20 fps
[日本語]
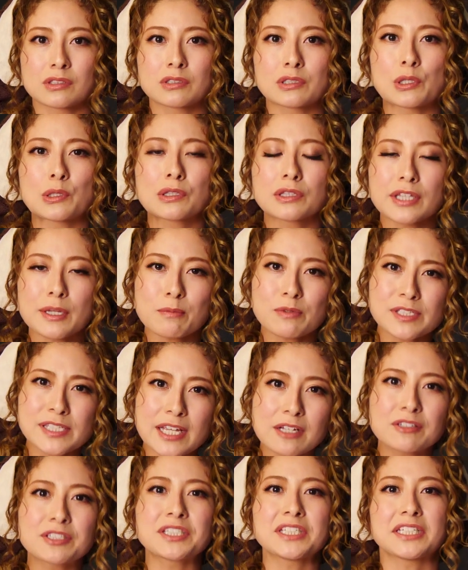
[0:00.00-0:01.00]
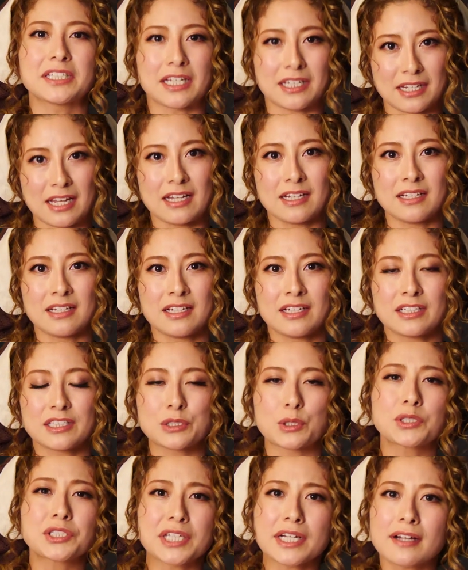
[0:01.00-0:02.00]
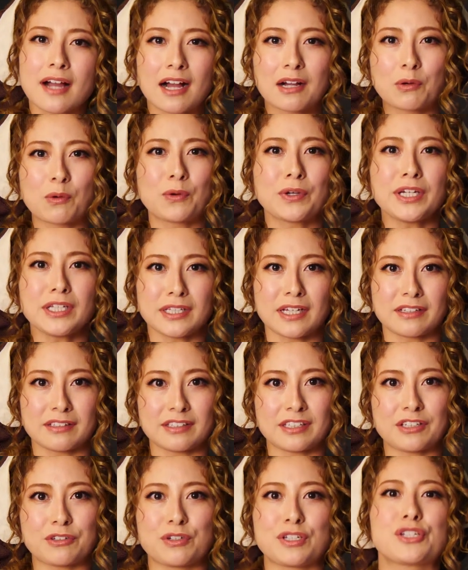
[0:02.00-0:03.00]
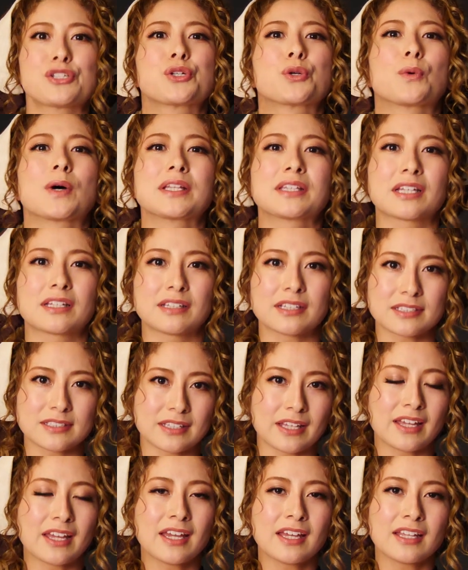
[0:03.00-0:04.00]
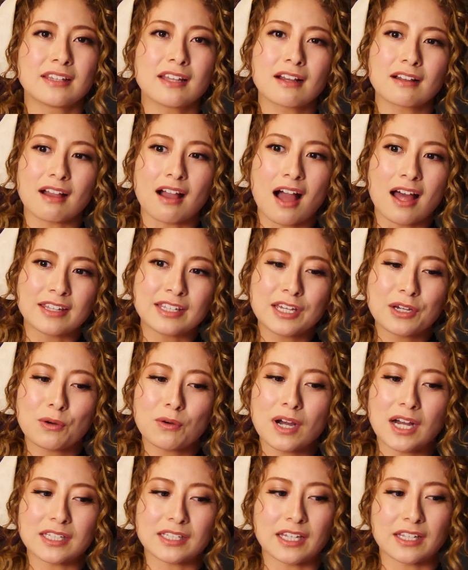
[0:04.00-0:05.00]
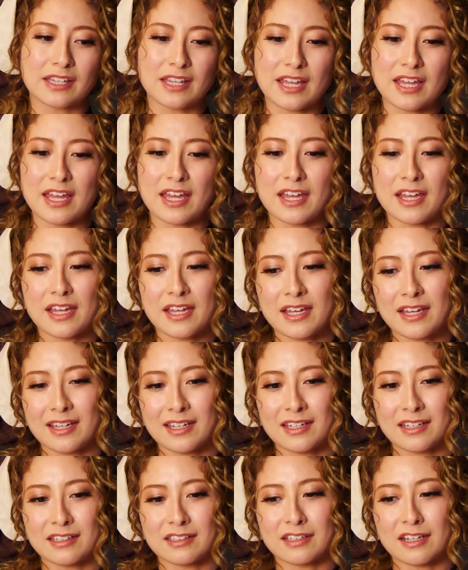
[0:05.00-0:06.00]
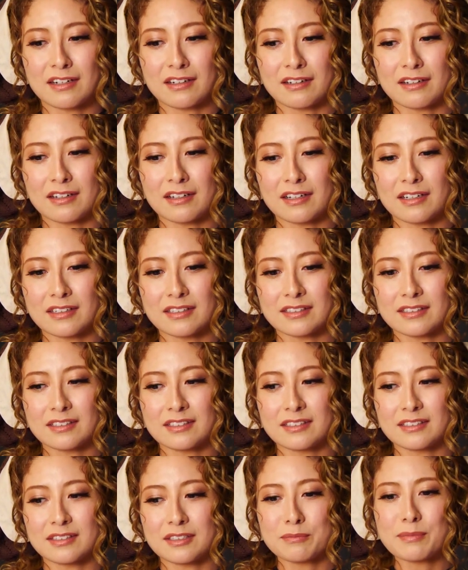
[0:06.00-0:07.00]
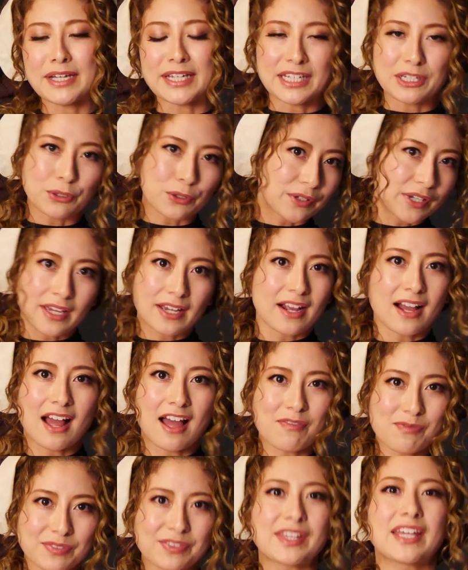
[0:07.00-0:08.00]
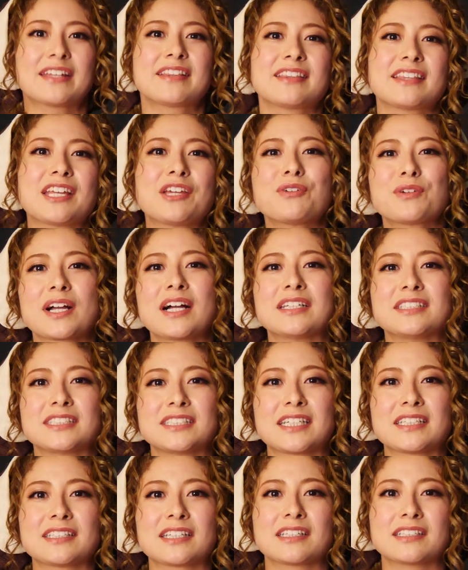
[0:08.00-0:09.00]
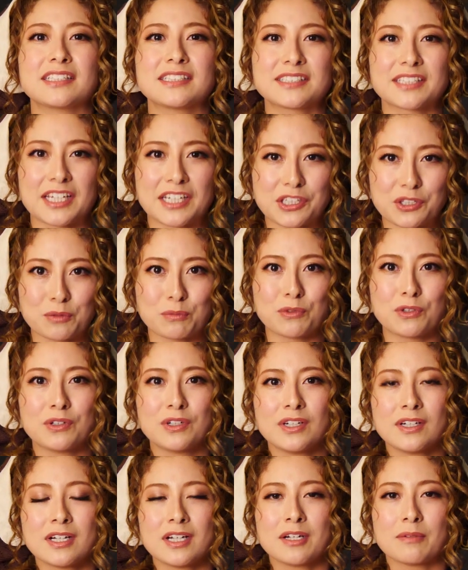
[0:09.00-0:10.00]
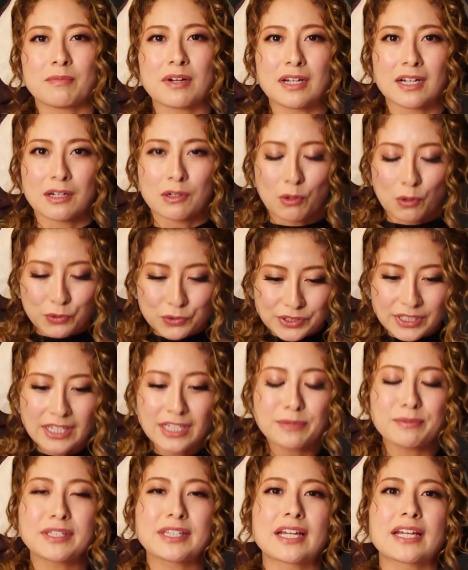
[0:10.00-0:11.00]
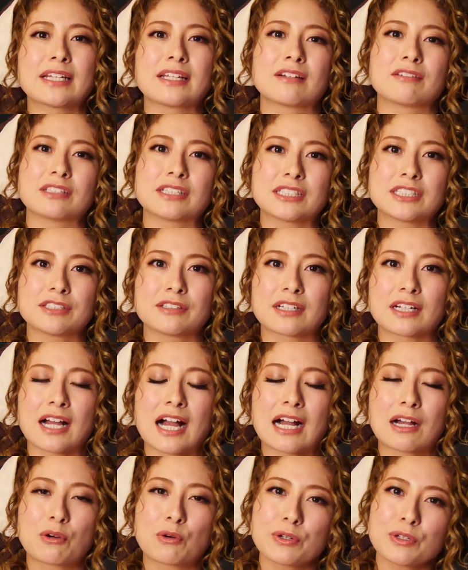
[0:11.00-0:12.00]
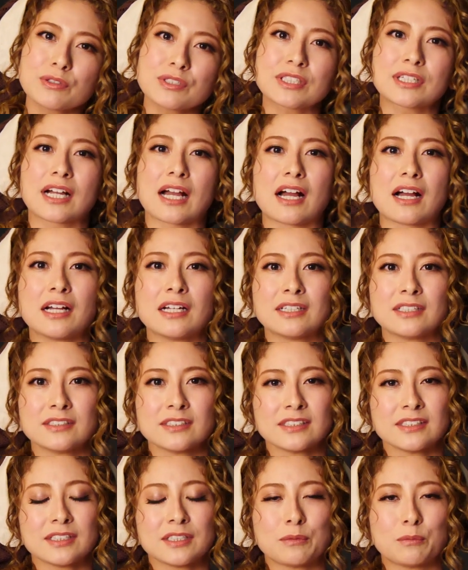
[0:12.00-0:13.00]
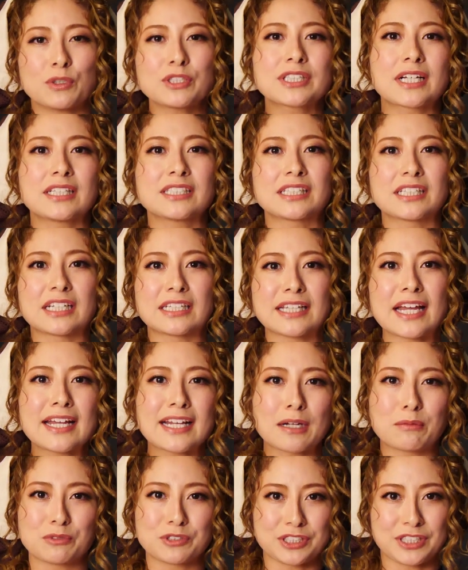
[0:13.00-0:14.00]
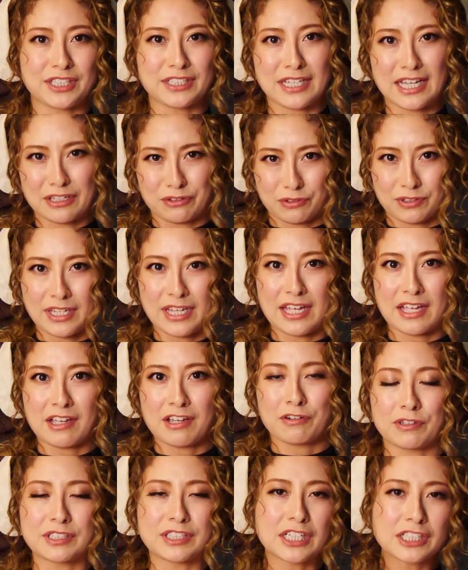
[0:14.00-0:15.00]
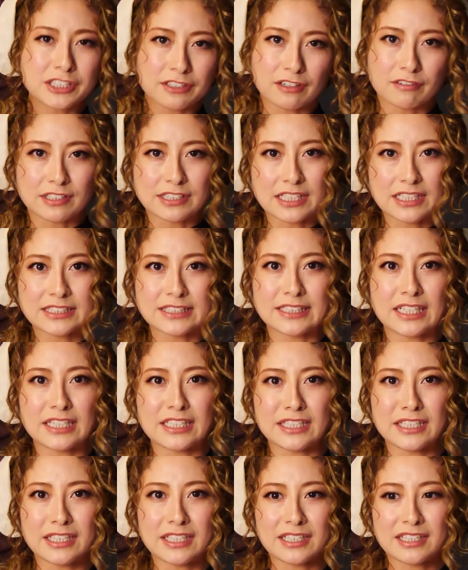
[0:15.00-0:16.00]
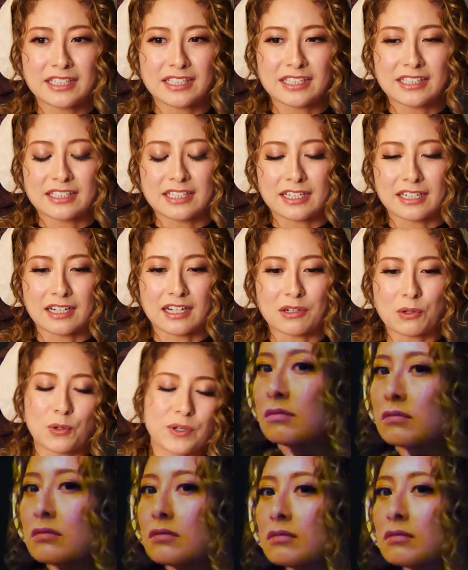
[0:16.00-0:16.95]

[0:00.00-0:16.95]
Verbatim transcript: とってもセクシーだなそしてかっこいいなっていう印象はあったんですねなんか姉御肌でなんか、まあ、色気があってっていう感じだったんですけれども、まあ、お二人みたいな私はかっこよさがもしかしたらないかもしれないので私は私なりになんかコケ